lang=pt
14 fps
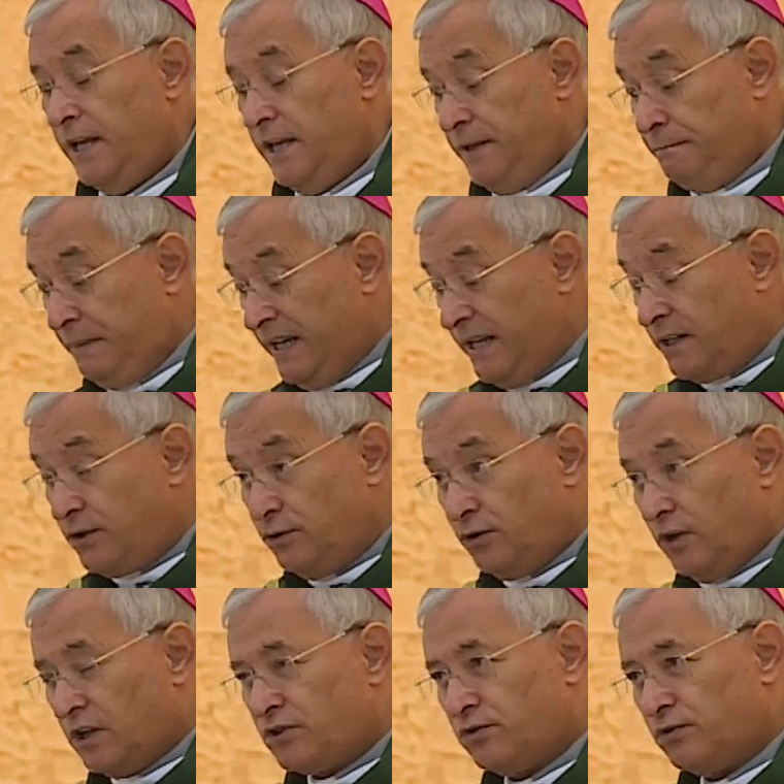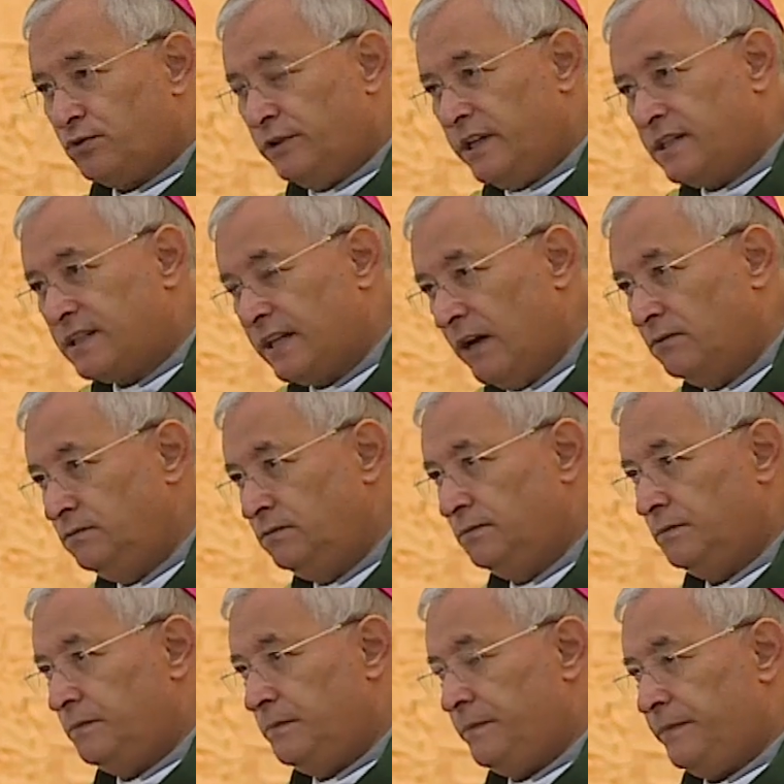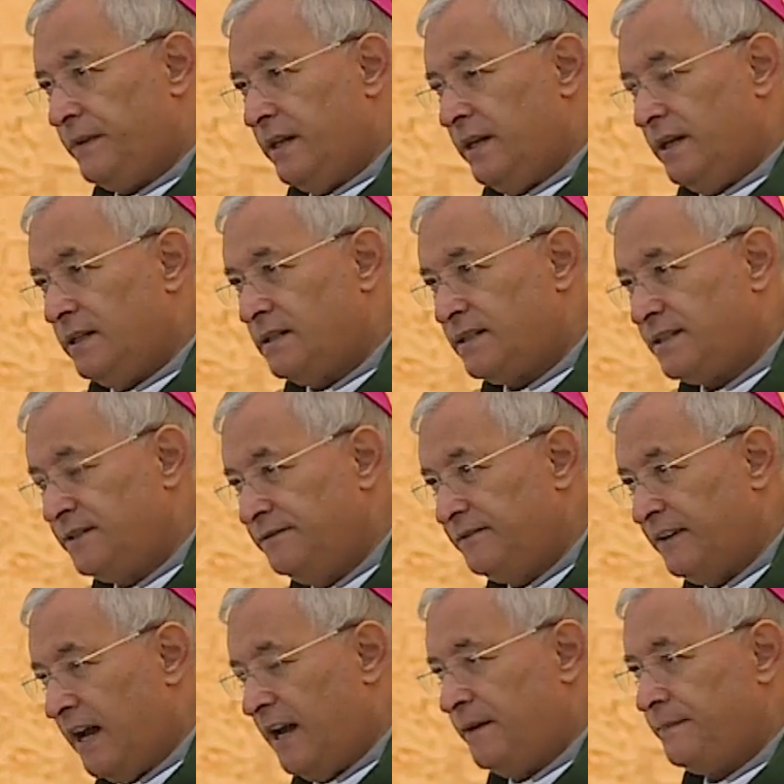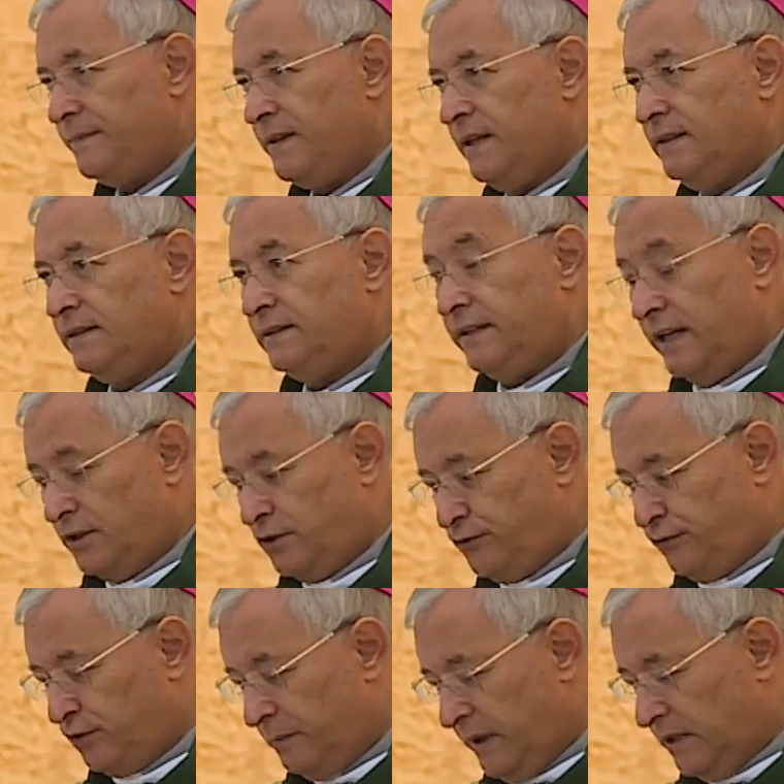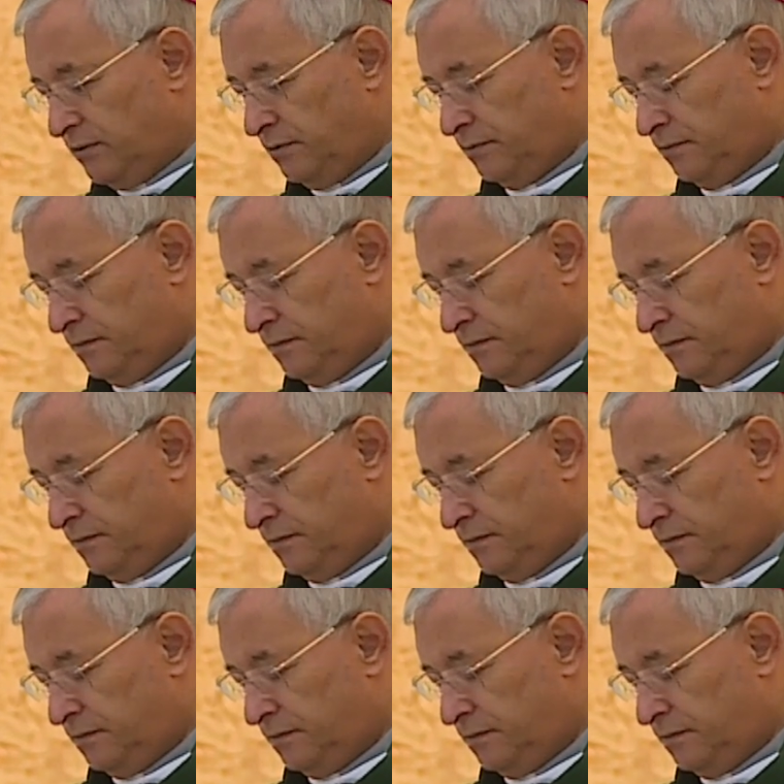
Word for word: e para que o nosso coração se vá transformando.